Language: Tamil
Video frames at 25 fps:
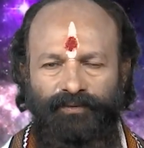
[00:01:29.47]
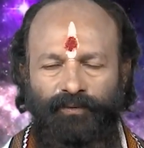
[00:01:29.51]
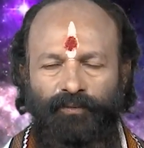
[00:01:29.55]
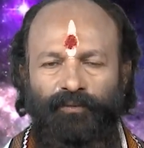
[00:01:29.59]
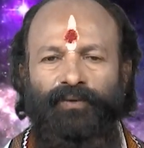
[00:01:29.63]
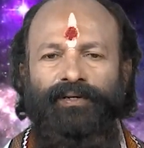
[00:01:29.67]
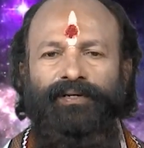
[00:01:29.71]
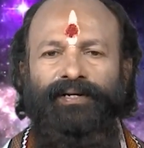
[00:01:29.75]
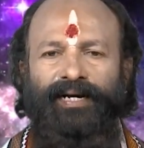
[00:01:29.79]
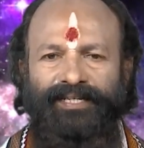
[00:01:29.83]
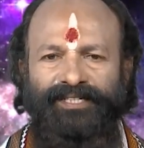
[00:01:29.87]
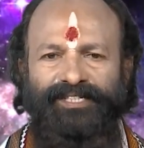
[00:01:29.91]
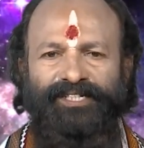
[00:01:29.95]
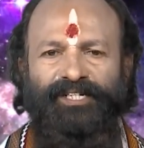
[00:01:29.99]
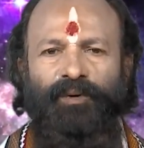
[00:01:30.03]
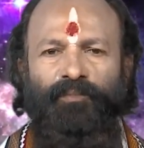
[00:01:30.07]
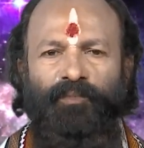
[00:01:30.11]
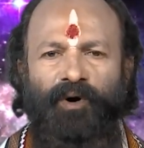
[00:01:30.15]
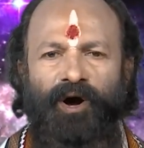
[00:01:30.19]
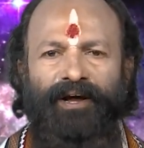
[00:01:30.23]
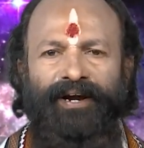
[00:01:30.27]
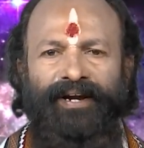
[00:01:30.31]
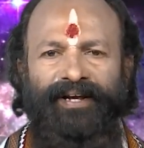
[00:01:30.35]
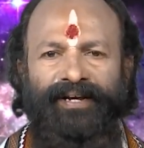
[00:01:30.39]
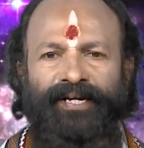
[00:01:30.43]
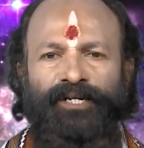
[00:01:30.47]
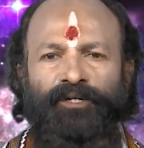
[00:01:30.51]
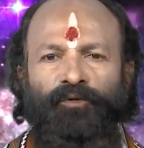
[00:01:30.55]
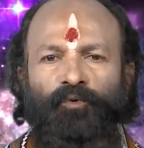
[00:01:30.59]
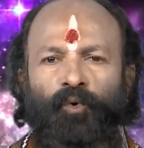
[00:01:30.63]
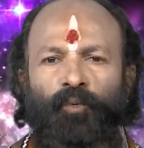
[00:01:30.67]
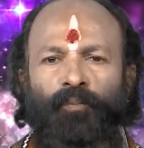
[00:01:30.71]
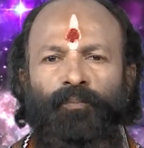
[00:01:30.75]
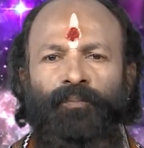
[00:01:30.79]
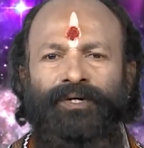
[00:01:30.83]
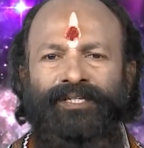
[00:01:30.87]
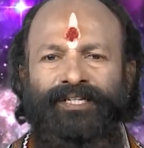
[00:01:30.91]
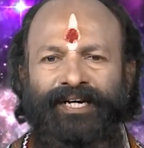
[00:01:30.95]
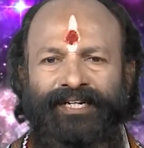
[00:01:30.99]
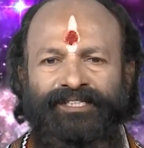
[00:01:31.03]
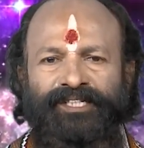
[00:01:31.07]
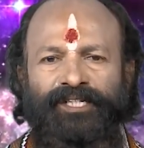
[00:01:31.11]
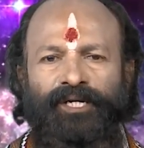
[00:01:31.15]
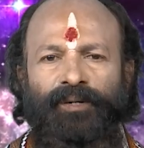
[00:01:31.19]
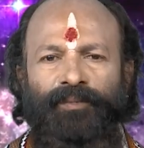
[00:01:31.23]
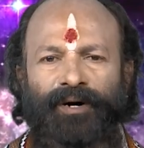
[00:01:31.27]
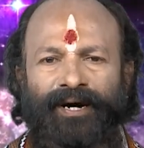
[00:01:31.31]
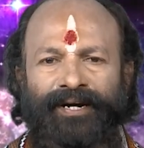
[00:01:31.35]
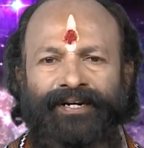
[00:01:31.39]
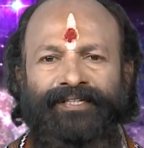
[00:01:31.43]
உங்களுக்கு அதிர்ஷ்டமான எண் ஒன்பது
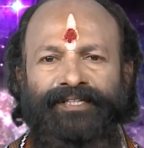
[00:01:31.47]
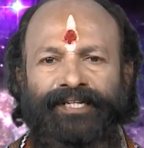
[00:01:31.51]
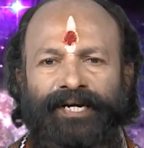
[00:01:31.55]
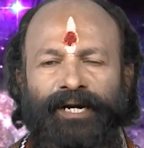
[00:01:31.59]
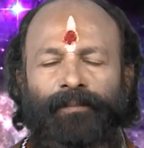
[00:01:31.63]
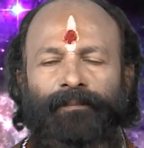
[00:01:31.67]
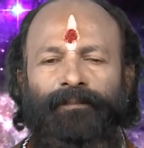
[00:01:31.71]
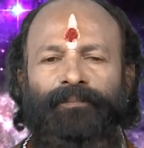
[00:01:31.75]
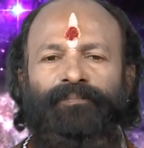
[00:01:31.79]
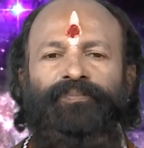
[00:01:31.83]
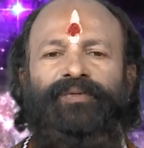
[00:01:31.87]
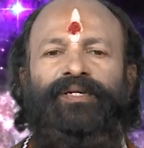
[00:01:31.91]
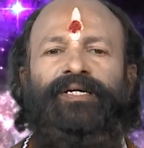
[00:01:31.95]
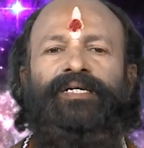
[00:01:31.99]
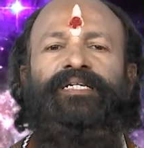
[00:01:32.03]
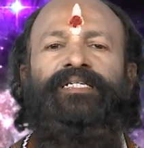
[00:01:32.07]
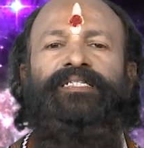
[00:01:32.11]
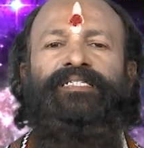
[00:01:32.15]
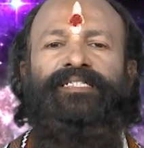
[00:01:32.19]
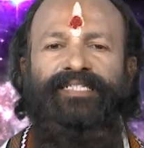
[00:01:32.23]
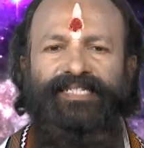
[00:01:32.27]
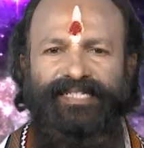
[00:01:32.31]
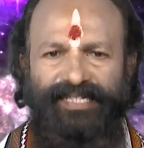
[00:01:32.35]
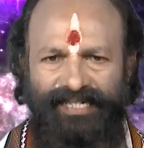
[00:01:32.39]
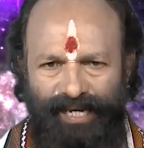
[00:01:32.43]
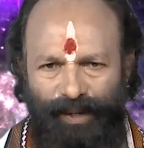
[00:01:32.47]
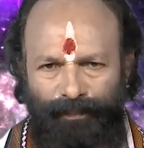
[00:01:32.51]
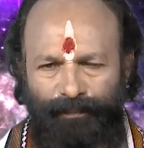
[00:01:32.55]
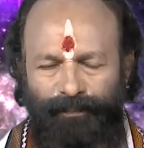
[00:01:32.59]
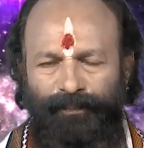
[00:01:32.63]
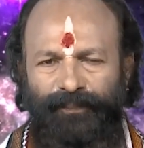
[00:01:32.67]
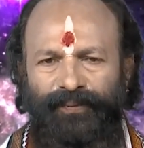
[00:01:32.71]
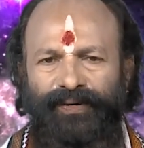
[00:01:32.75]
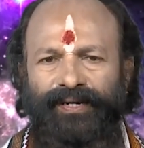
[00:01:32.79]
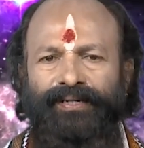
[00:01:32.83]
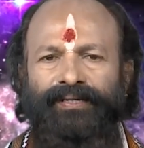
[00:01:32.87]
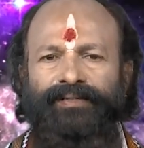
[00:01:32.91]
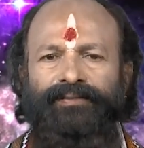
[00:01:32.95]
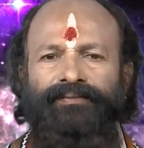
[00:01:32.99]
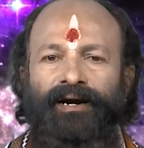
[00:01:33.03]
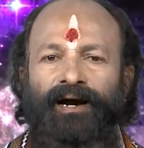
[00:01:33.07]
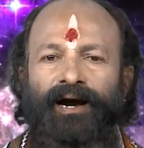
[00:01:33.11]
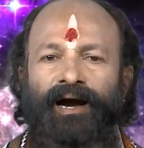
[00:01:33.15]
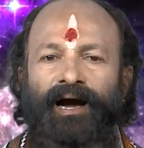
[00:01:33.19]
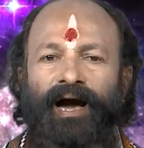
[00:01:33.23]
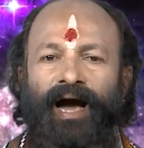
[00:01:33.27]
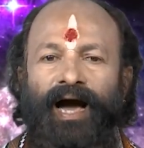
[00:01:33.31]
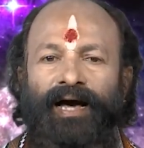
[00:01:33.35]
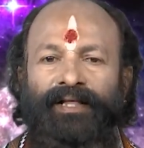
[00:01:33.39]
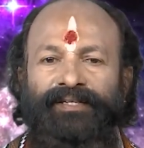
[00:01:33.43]
அதிர்ஷ்டமான நிறம் சிகப்பு
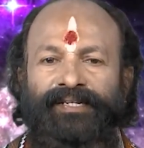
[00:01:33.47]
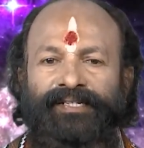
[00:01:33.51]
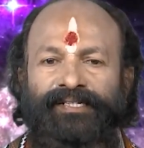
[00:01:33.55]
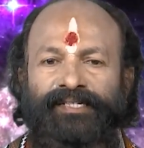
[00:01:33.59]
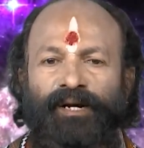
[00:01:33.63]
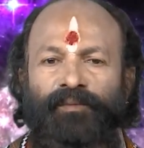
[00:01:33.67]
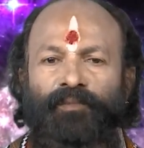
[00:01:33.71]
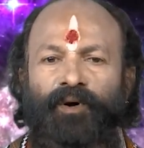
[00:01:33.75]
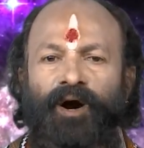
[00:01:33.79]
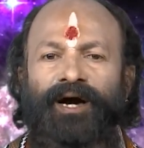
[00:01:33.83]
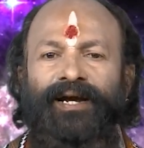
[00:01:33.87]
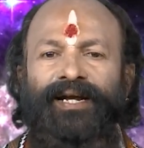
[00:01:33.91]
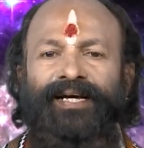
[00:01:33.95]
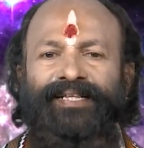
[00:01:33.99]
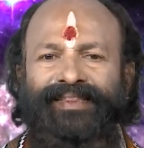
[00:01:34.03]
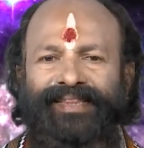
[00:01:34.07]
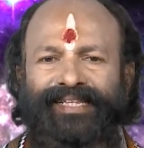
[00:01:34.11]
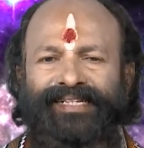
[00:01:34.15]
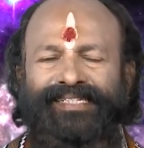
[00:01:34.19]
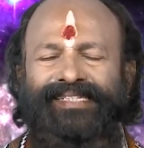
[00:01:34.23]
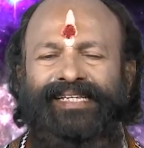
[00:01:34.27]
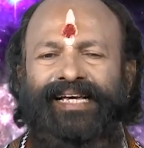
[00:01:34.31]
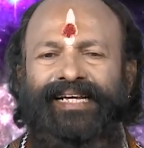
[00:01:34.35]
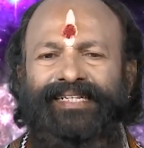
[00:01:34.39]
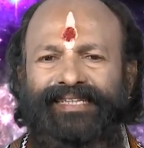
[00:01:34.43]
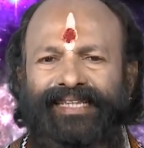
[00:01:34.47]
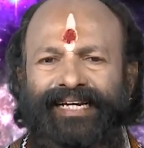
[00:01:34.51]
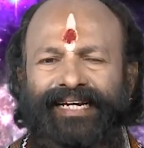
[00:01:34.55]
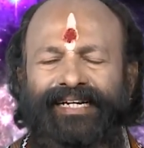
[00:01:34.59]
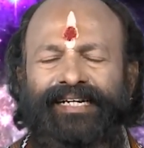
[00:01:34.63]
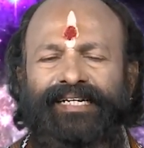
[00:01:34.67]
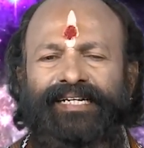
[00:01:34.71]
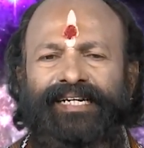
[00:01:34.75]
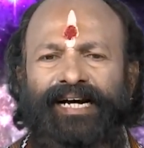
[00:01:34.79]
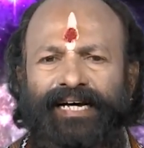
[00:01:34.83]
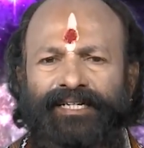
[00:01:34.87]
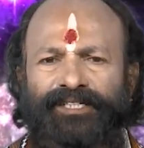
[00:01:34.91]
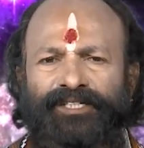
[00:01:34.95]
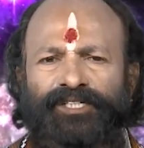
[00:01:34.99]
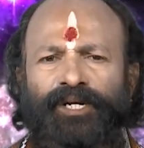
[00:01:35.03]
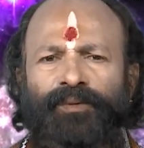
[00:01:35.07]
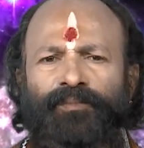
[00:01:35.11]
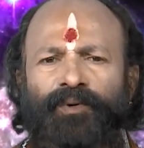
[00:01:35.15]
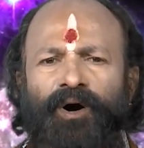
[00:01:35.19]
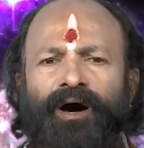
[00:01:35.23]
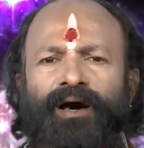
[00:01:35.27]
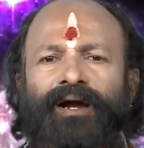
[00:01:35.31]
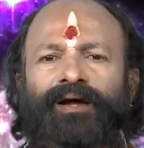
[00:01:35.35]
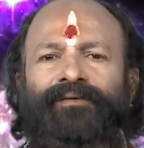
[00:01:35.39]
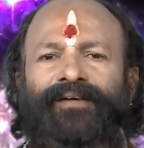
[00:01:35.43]
அதிர்ஷ்டமான திசை தெற்கு
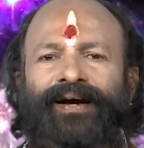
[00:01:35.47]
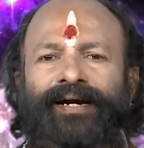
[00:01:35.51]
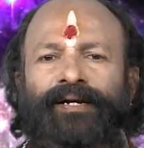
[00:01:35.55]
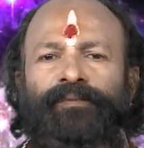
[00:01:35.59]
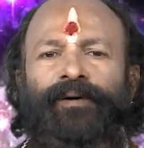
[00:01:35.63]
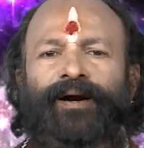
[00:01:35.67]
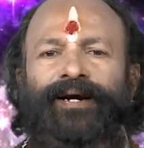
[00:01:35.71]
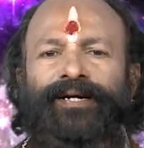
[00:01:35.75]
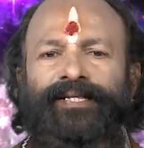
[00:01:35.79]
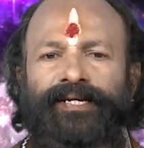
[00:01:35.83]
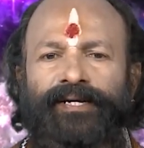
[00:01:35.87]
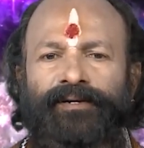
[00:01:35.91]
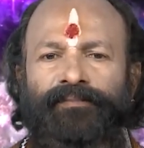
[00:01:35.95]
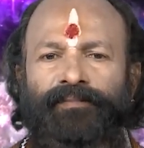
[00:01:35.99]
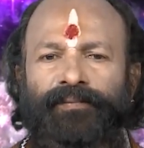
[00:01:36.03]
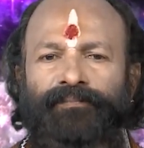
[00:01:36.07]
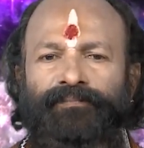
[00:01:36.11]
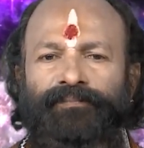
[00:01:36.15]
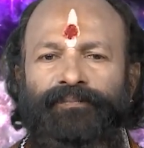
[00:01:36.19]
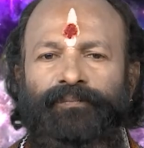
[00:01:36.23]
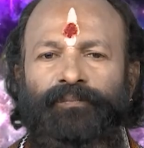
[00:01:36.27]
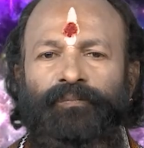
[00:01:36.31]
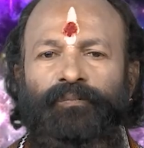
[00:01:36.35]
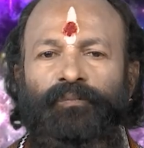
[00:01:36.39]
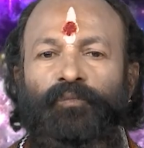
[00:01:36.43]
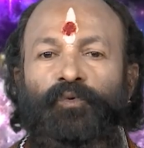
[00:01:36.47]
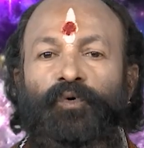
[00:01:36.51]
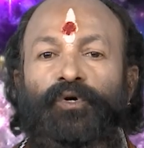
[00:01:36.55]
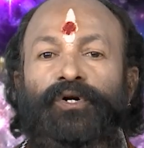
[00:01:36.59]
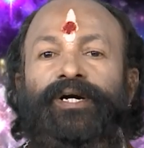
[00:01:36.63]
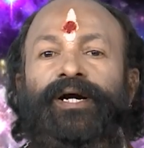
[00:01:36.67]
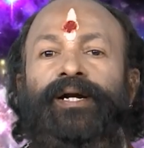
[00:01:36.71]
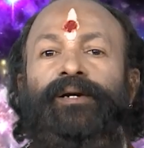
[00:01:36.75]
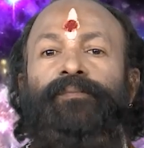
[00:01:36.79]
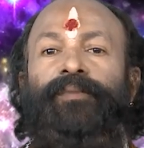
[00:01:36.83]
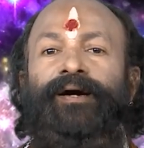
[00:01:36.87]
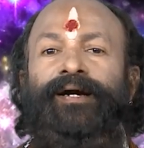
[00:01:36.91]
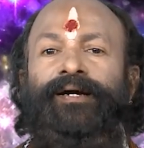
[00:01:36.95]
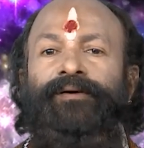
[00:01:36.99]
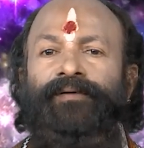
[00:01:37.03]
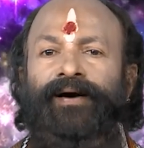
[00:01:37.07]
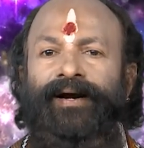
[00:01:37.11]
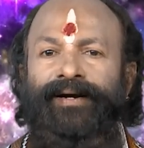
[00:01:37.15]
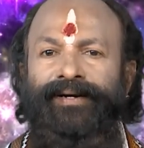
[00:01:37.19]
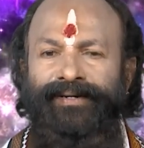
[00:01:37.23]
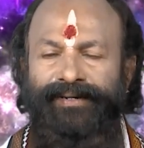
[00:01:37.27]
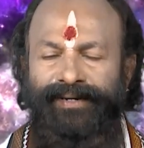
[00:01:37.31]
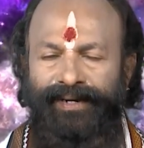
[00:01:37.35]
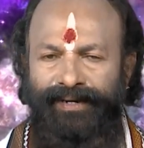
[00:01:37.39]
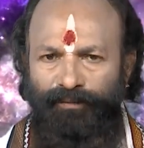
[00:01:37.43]
அதிர்ஷ்டமான வழிபாடு தெய்வம் முருகன்
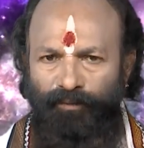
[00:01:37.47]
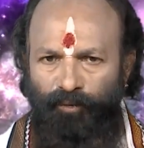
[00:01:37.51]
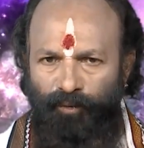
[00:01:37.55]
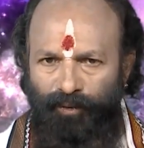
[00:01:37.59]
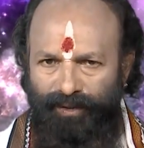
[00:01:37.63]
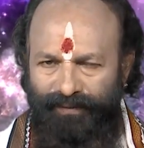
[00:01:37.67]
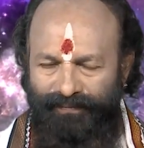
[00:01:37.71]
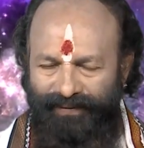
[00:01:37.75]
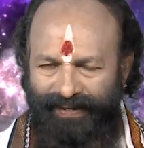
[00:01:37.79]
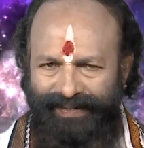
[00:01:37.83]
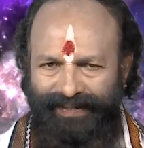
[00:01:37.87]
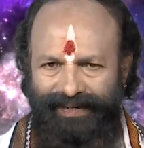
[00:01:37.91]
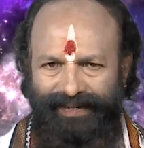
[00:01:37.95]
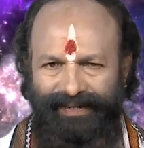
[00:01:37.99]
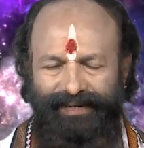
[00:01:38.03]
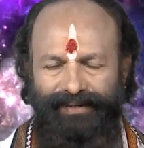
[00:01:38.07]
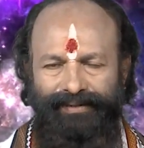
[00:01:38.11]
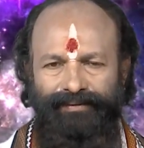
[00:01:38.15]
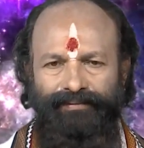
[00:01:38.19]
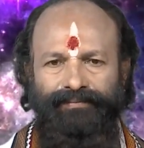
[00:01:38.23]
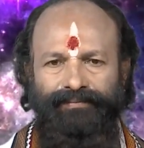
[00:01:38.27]
வழிபாடு இன்றைக்கு உங்களுக்கு வெற்றி